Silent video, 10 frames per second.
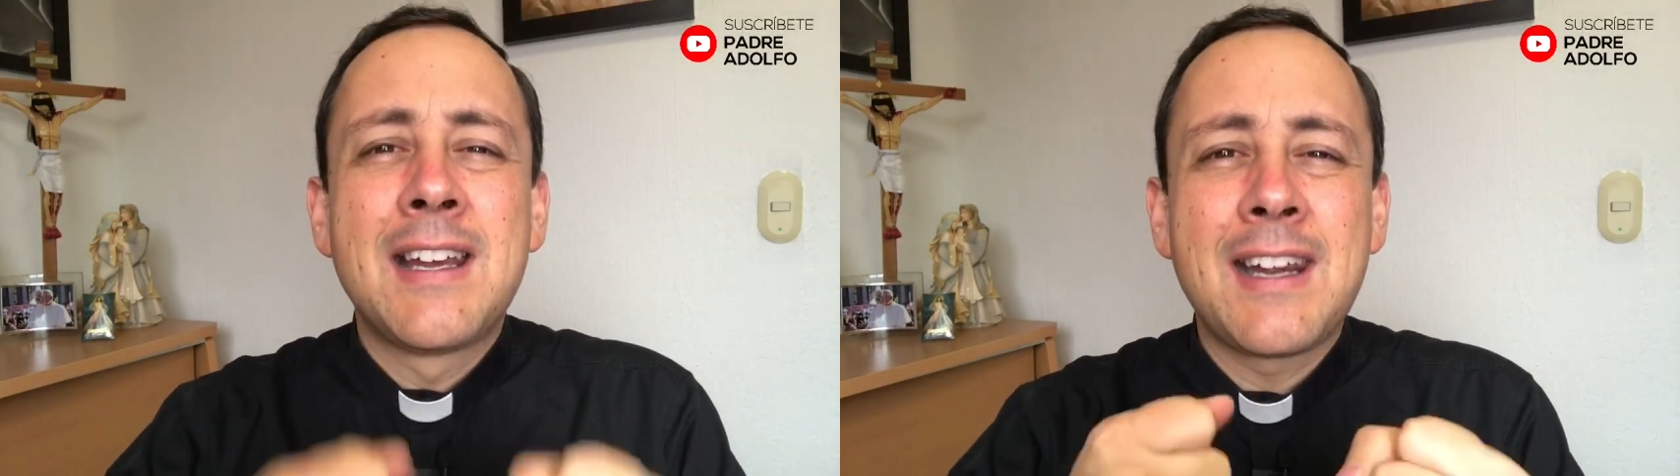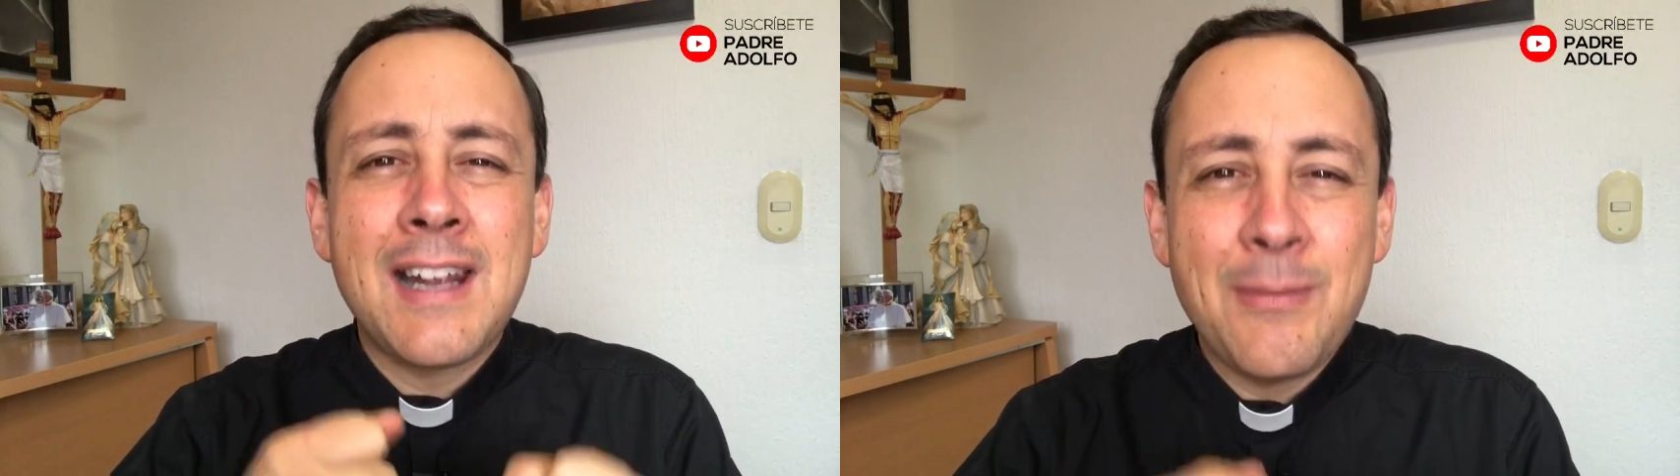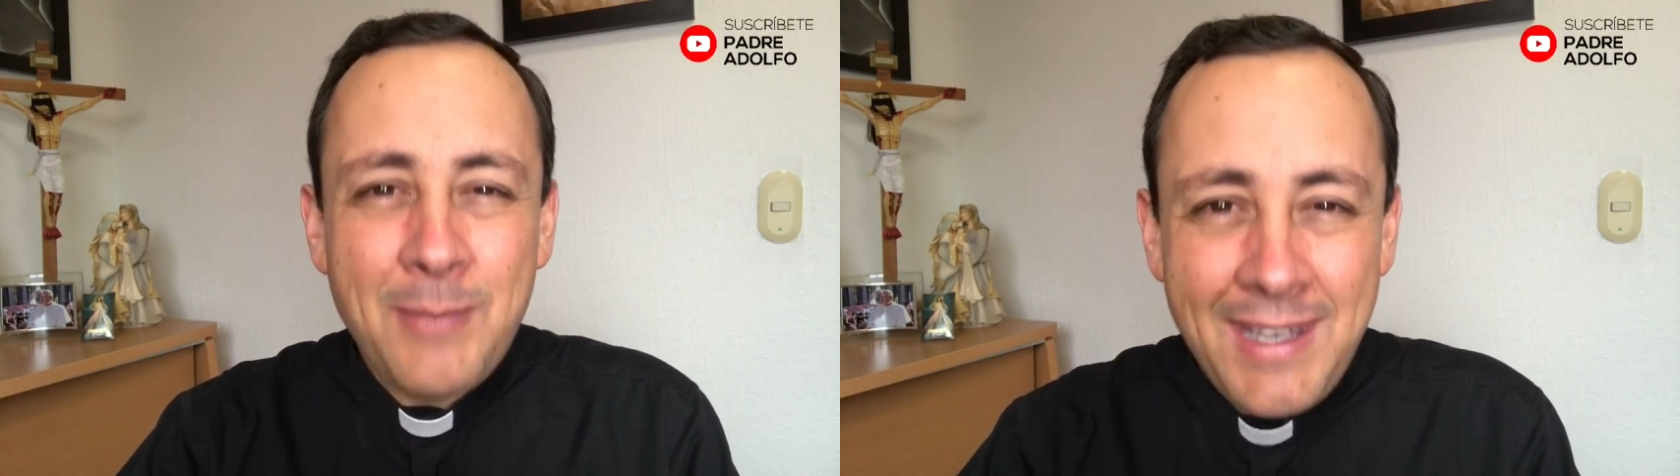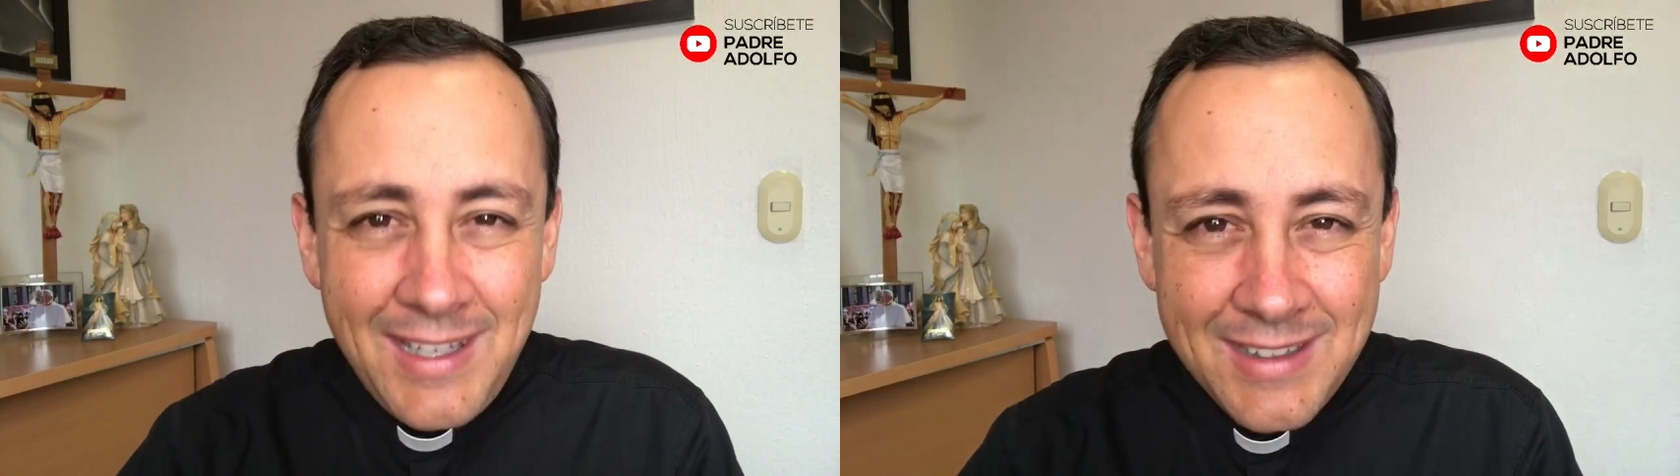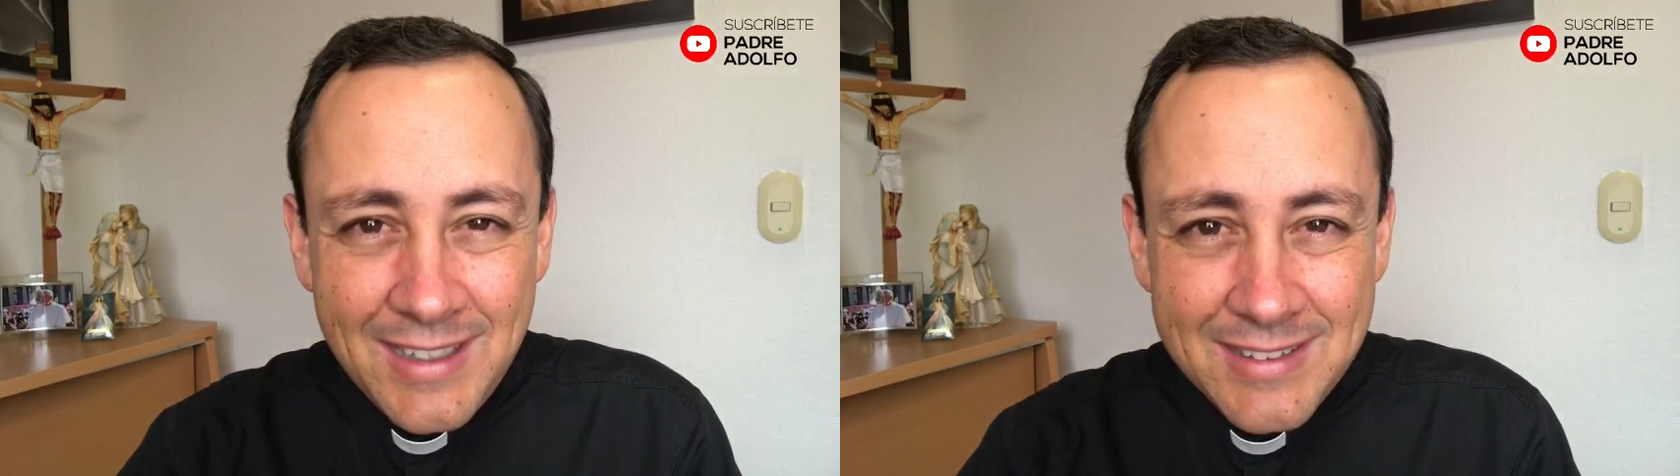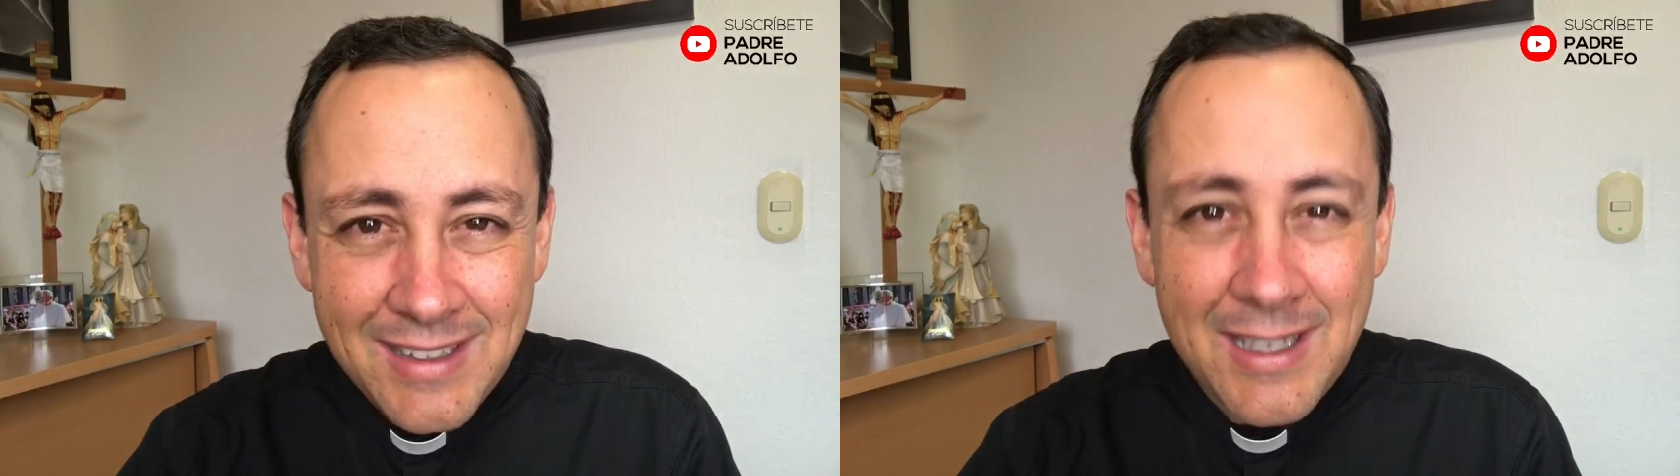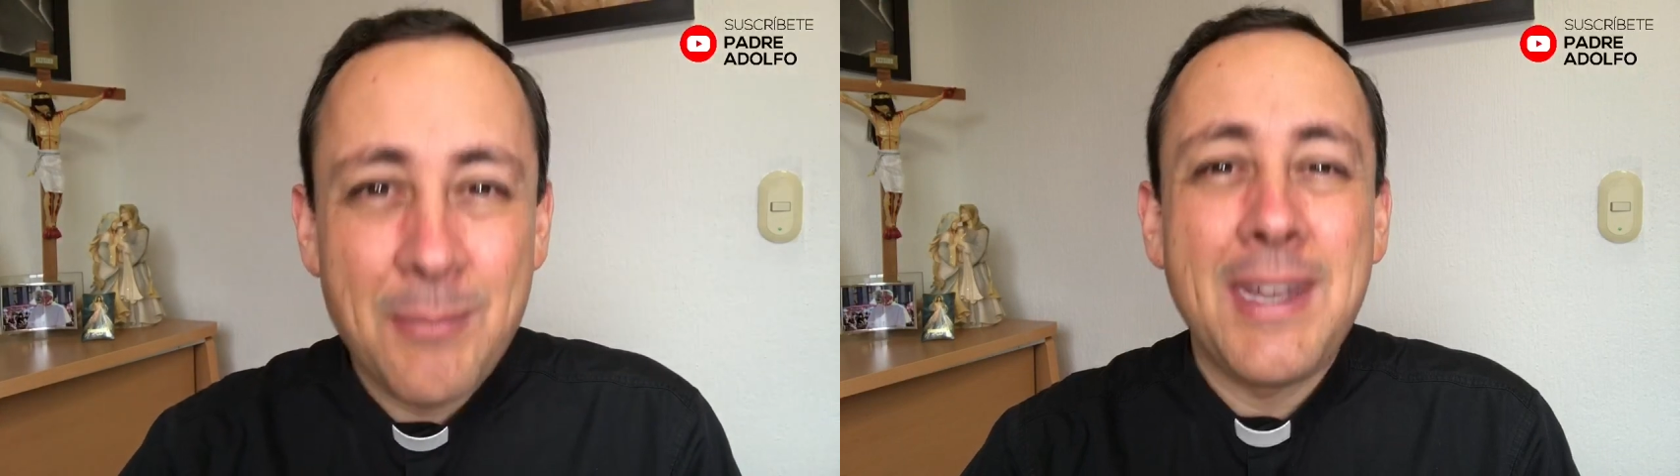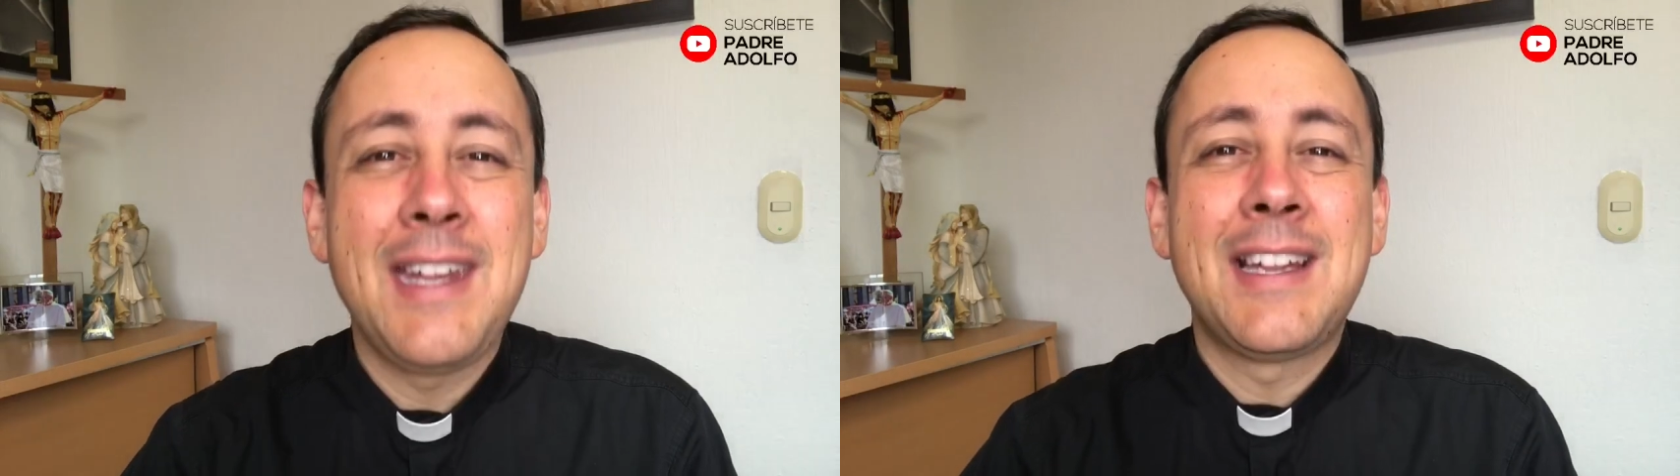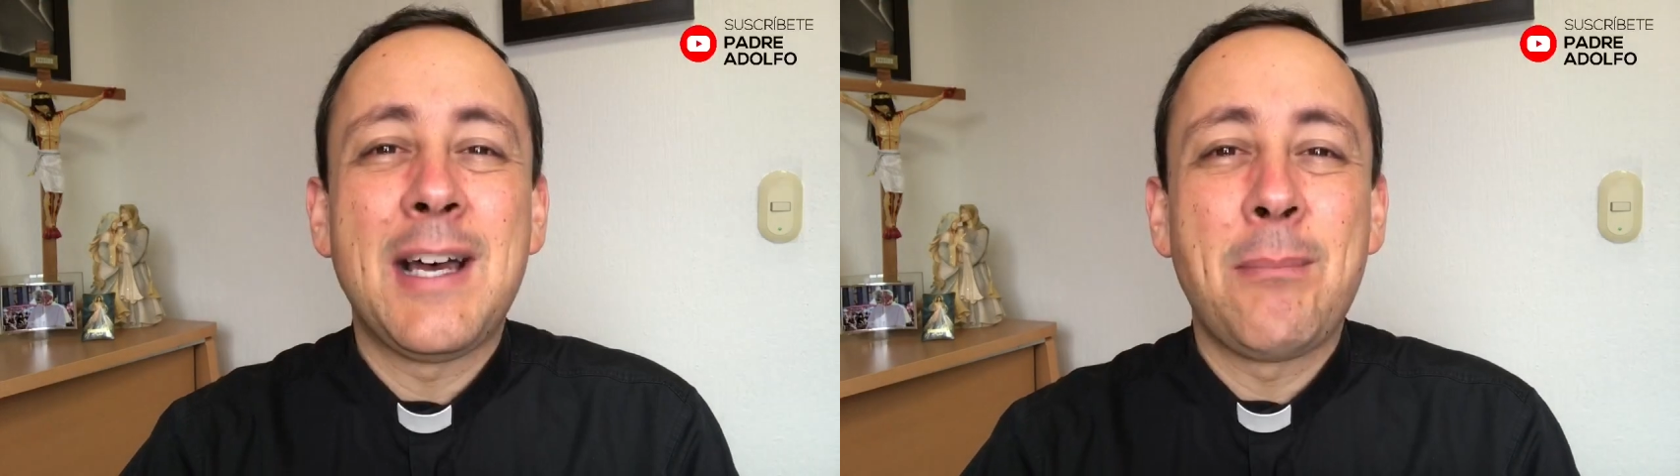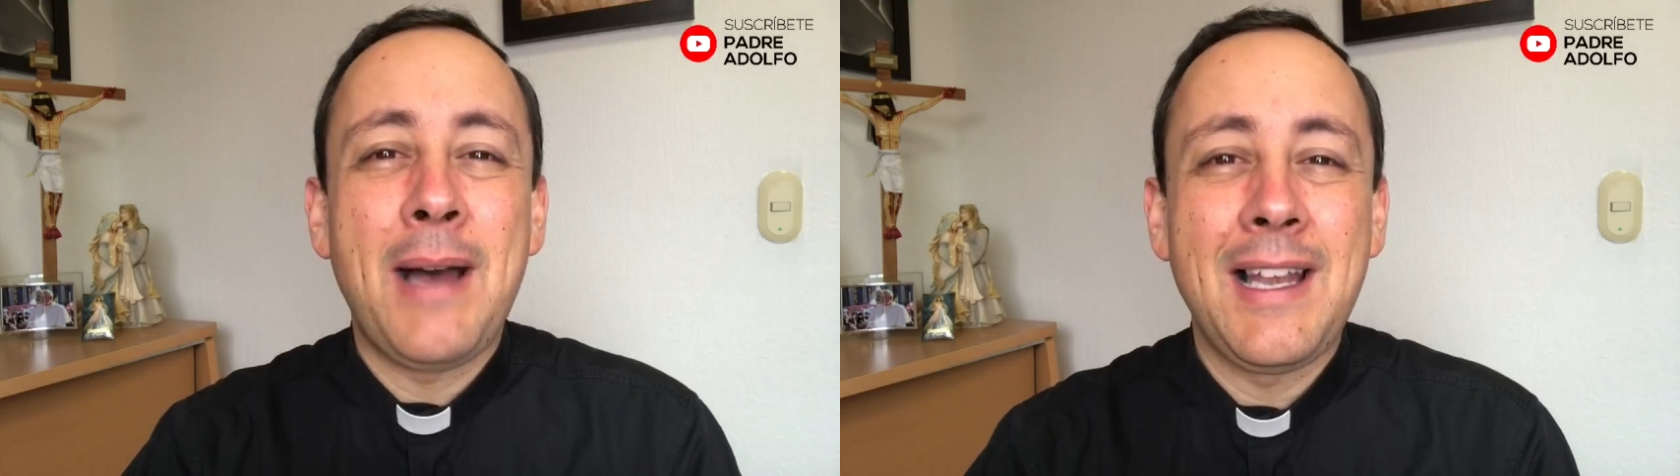ramita tras ramita,